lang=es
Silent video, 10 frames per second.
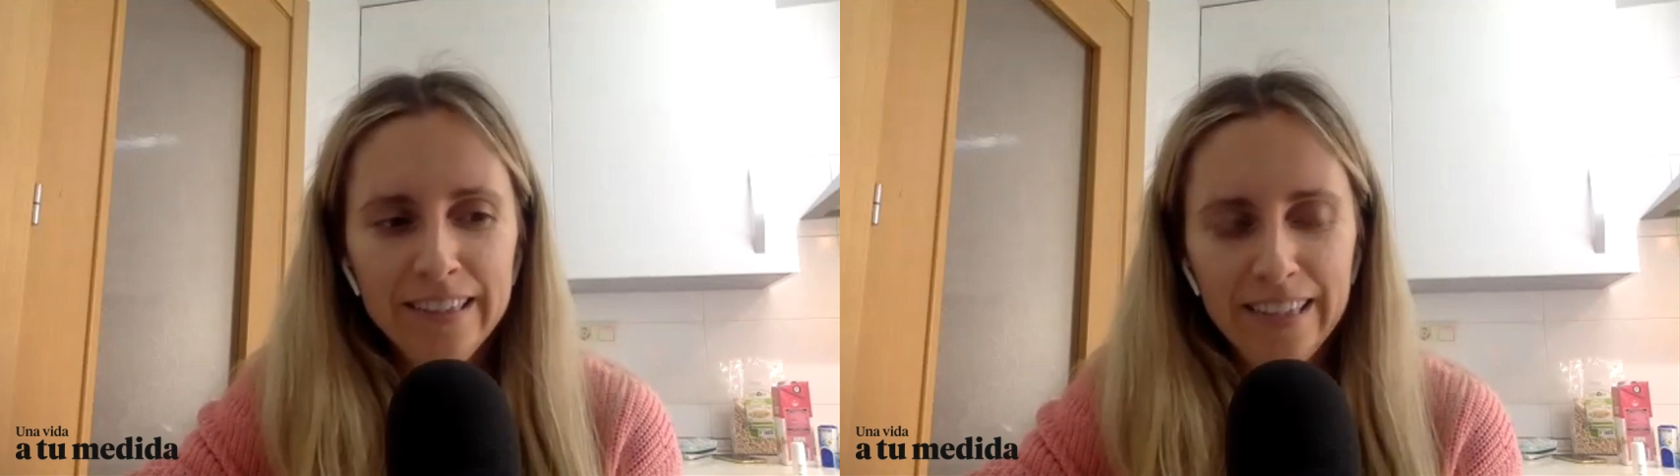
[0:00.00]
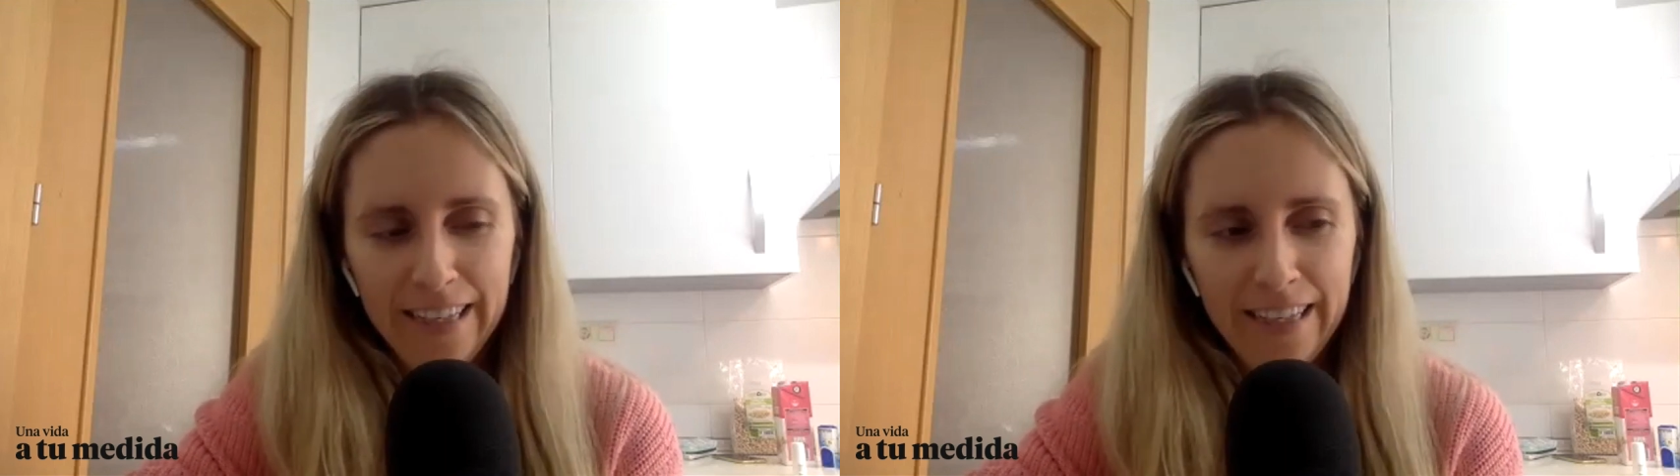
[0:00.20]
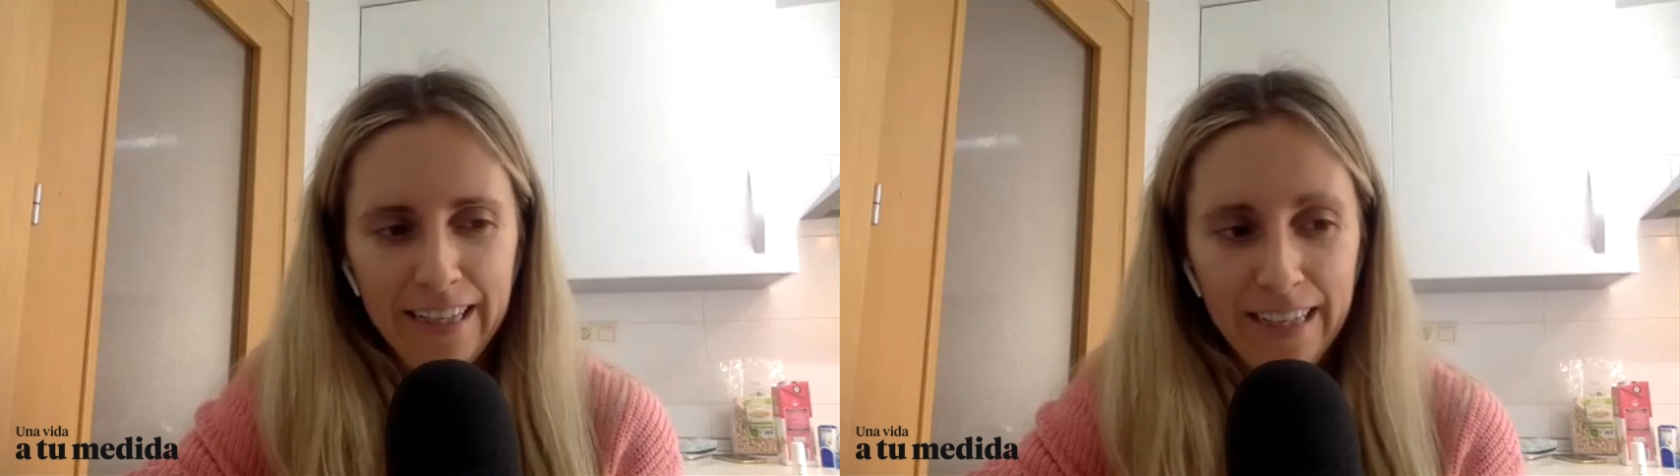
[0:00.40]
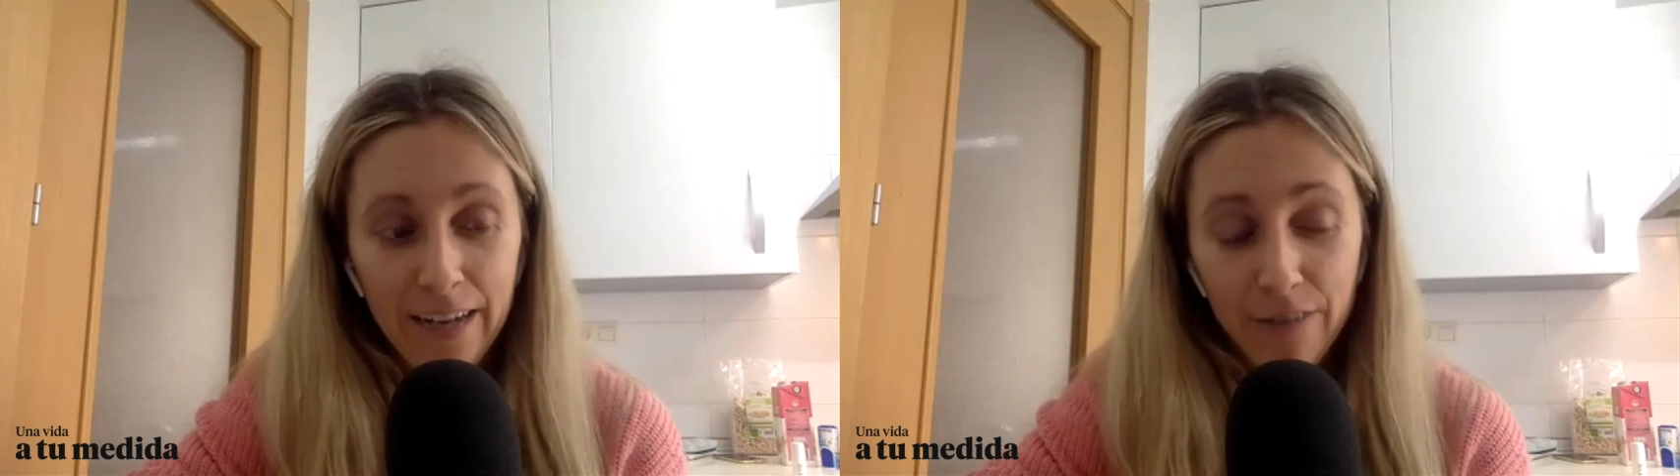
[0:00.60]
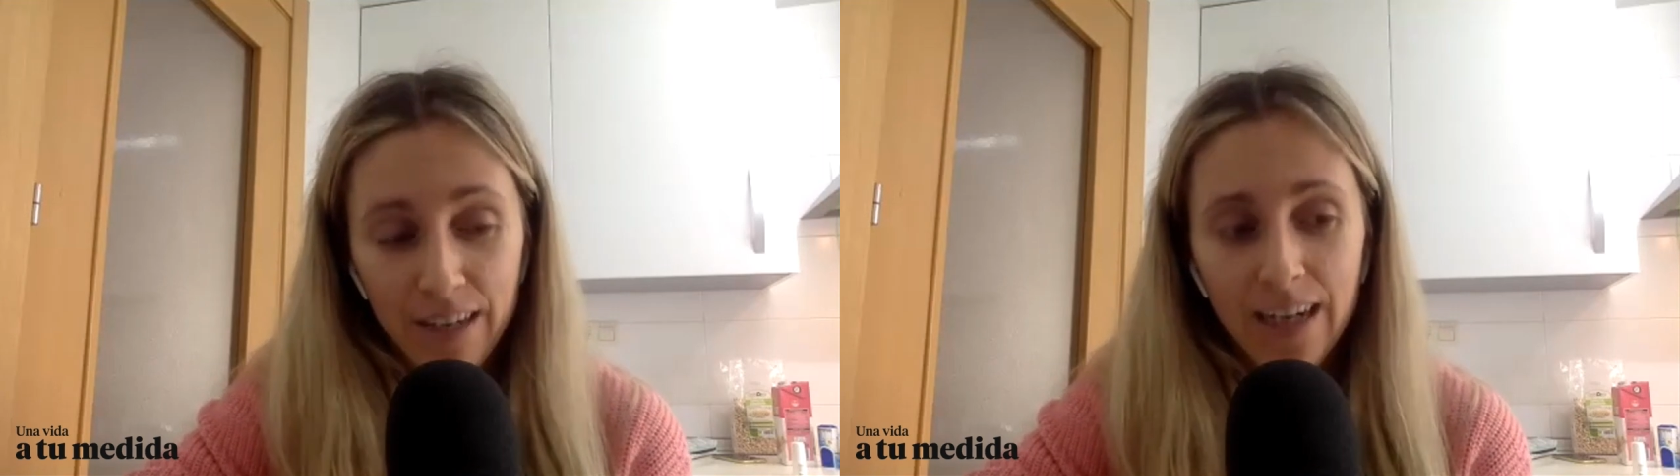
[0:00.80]
que,
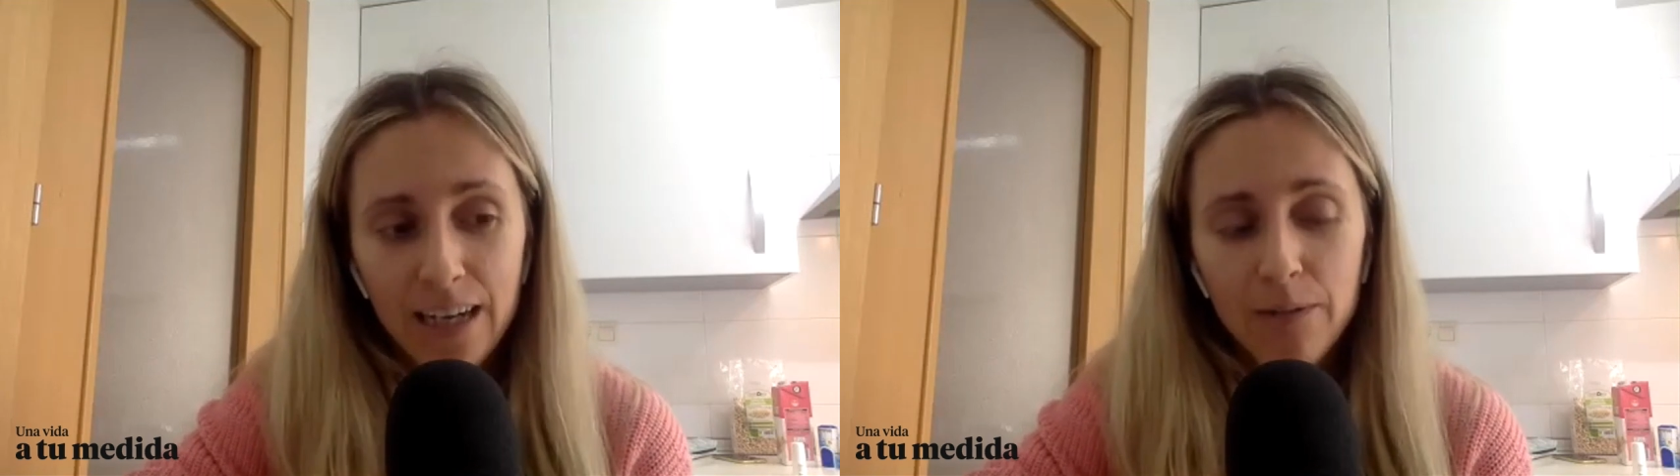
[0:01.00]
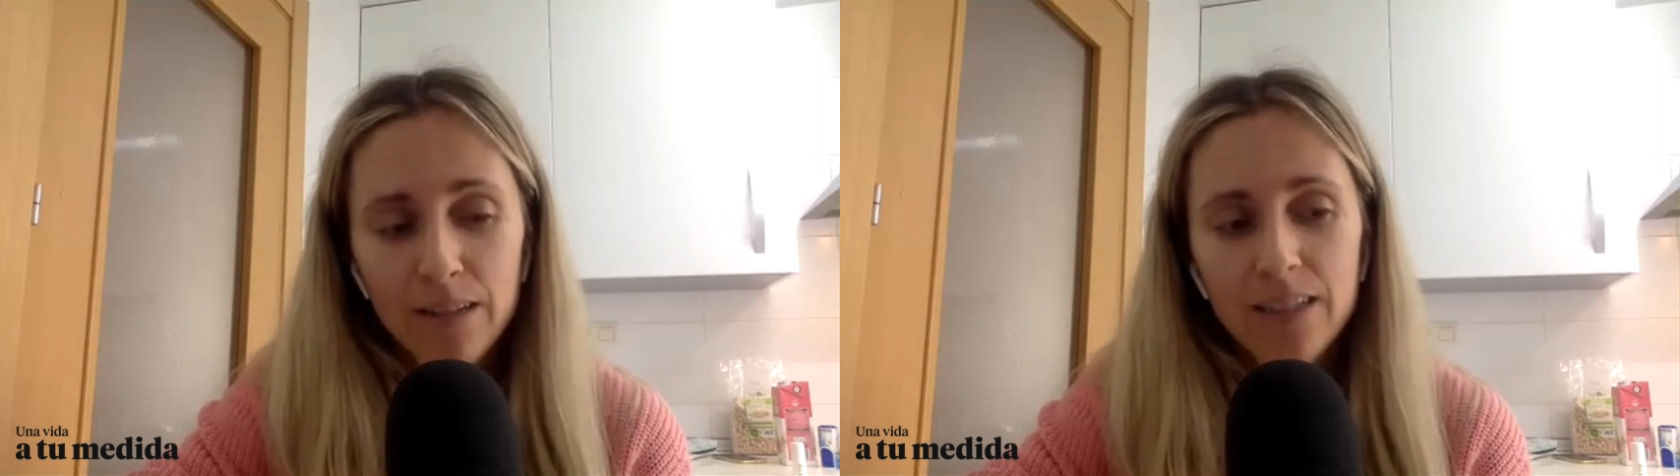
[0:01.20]
al final acaban